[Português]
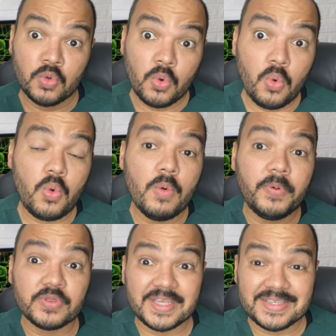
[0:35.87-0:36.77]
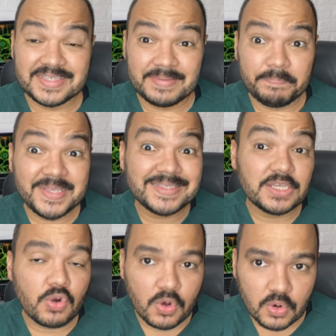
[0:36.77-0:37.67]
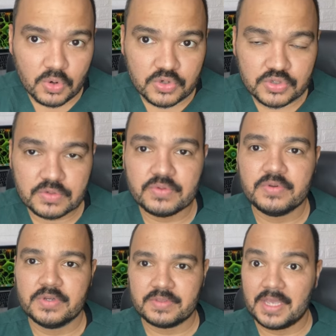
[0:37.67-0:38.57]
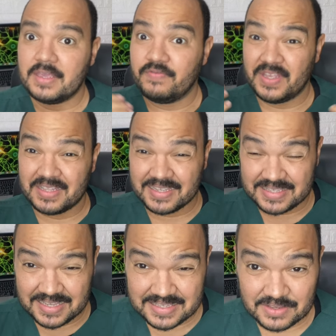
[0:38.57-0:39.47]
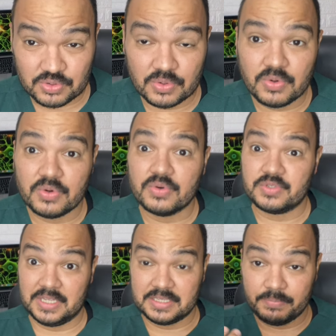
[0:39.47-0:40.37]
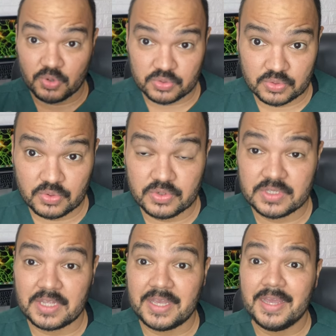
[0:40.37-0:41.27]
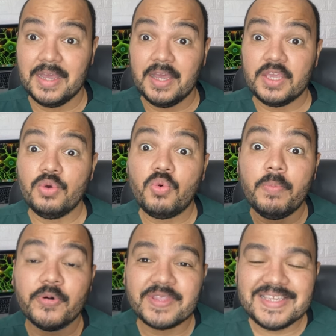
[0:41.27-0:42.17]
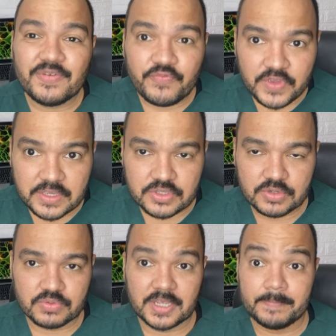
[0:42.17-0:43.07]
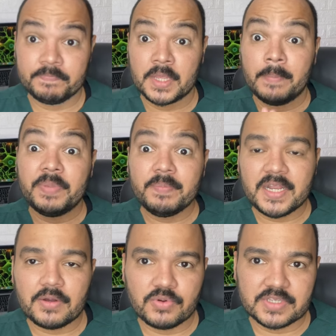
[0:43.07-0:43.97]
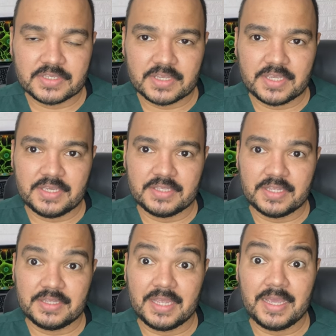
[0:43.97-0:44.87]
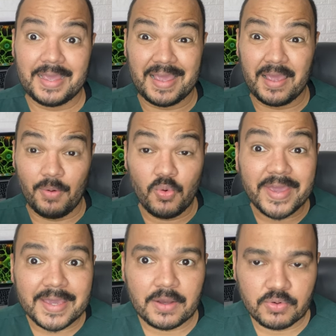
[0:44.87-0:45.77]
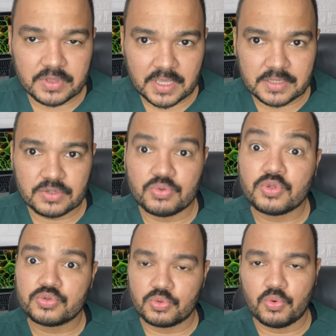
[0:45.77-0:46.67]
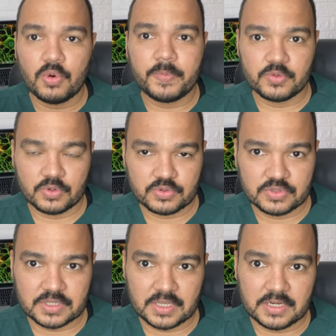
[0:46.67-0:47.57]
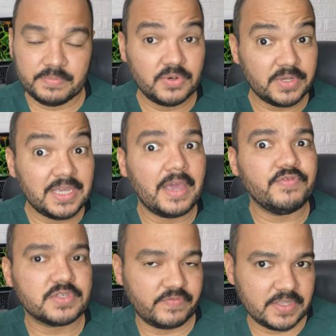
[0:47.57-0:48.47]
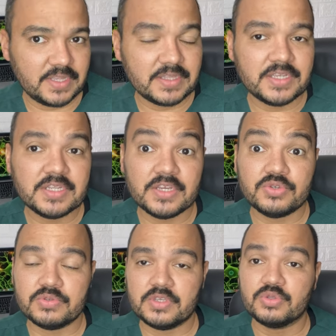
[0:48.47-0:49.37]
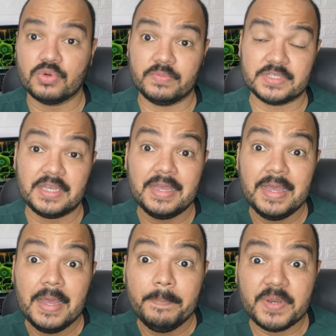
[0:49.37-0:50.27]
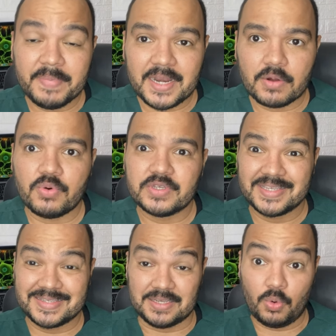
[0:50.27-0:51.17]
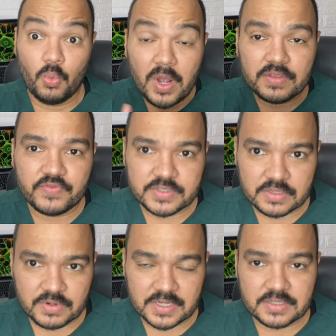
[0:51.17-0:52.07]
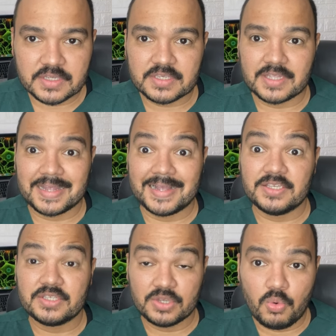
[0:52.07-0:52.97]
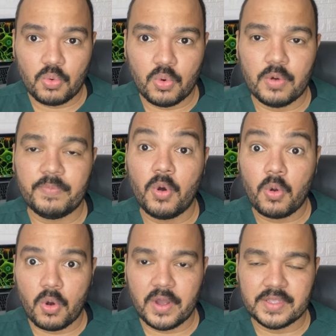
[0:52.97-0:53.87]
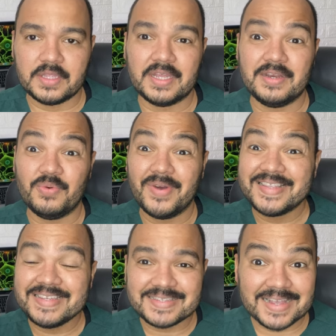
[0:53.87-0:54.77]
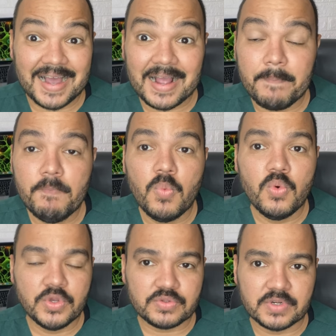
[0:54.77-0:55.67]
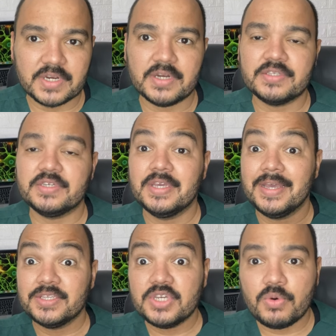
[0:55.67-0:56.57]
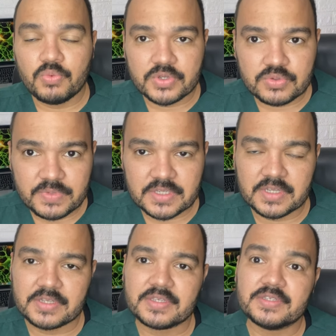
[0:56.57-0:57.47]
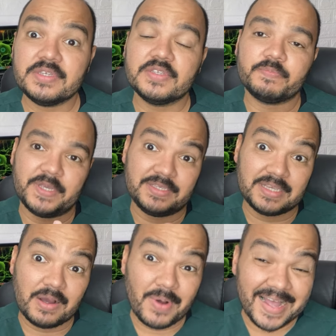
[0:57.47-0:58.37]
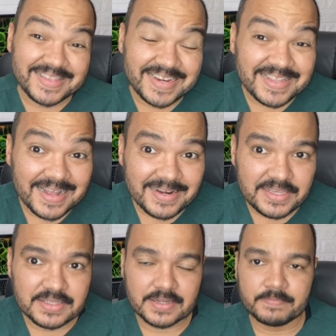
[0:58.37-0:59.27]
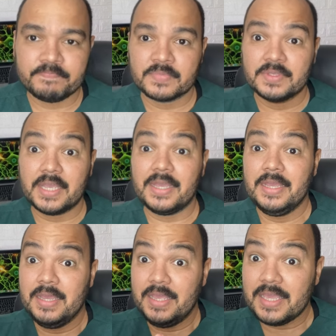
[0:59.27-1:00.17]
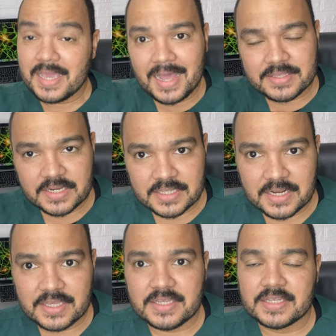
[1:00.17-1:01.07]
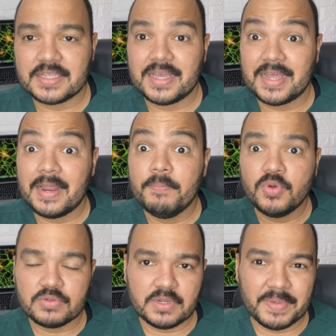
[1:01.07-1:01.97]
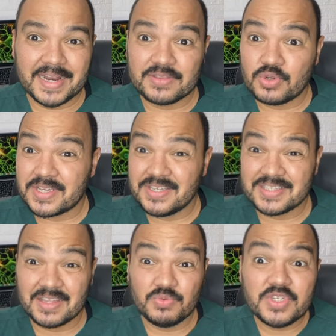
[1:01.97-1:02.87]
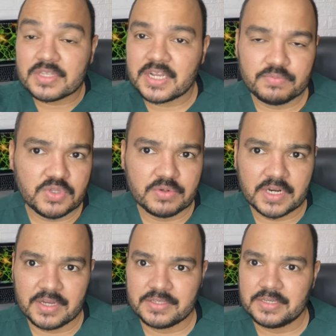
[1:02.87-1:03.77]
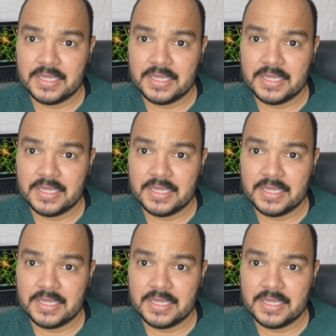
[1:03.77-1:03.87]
O componente psicológico, né, que vem das sensações, das emoções, né, e o componente físico, né. Primeira coisa que você tem que entender é o que, que acontece com o nosso corpo, com o nosso cérebro, e aí você vai entender direitinho os sintomas, né. Primeira coisa, é assim, quando você tem uma crise de ansiedade, seu corpo ocorre nele uma descarga muito grande de algumas substâncias, em especial a adrenalina, né. E a adrenalina, né, ela é muito liberada na hora que a gente está num estresse muito grande.